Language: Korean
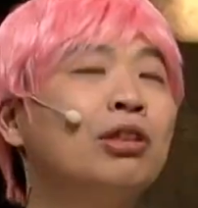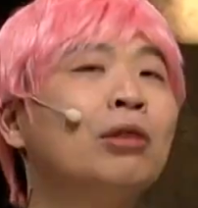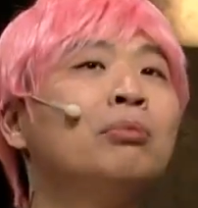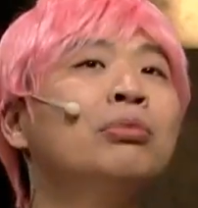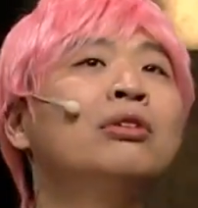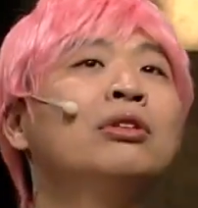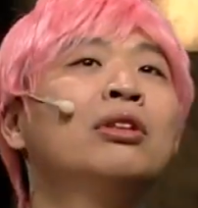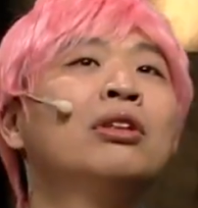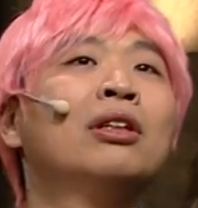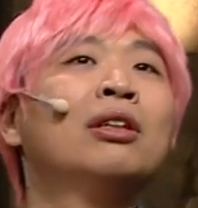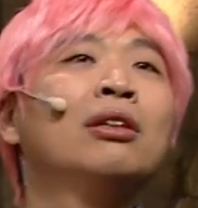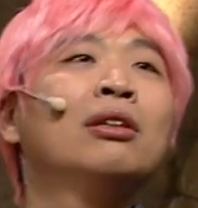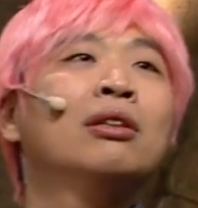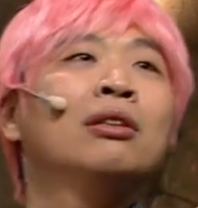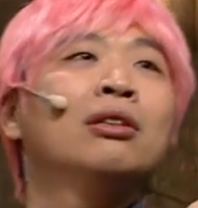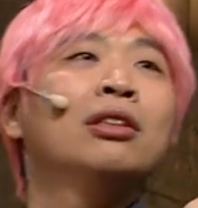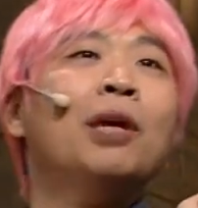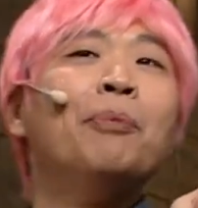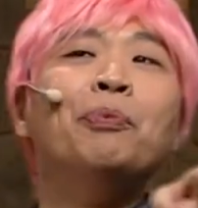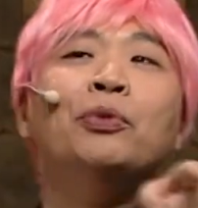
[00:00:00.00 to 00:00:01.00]
여성분들
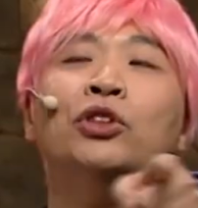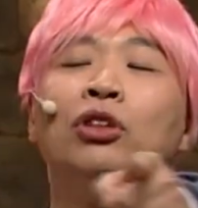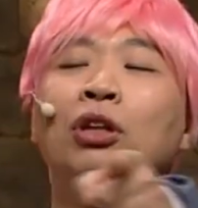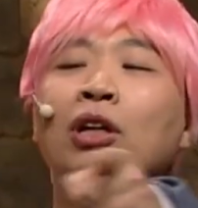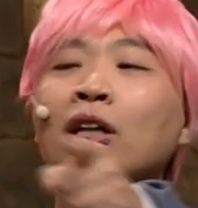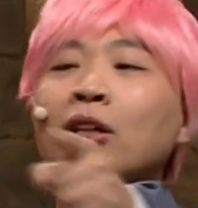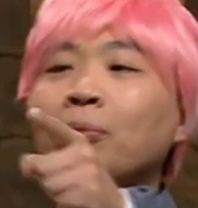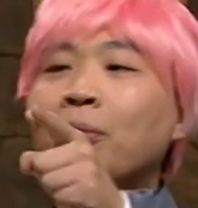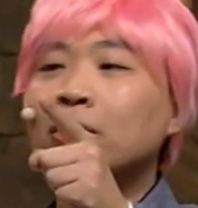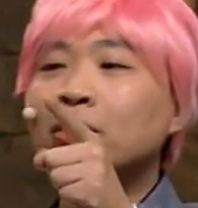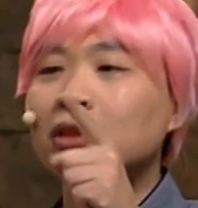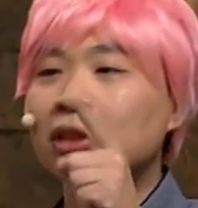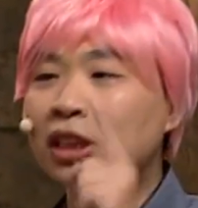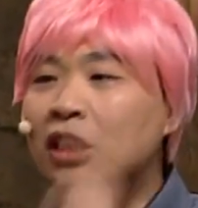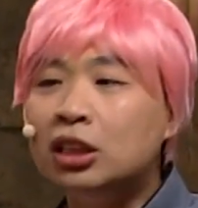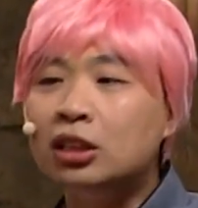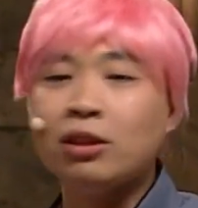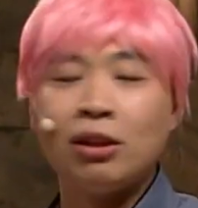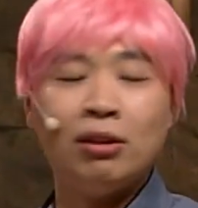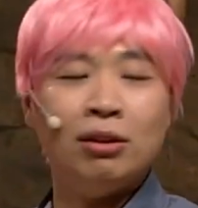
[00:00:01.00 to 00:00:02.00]
예쁜 척하는 버릇
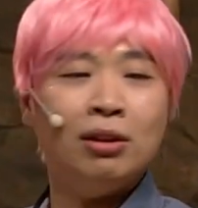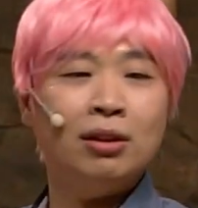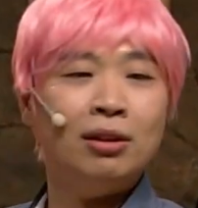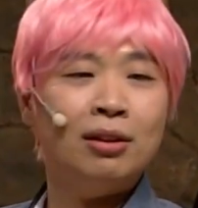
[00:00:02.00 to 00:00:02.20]
있죠?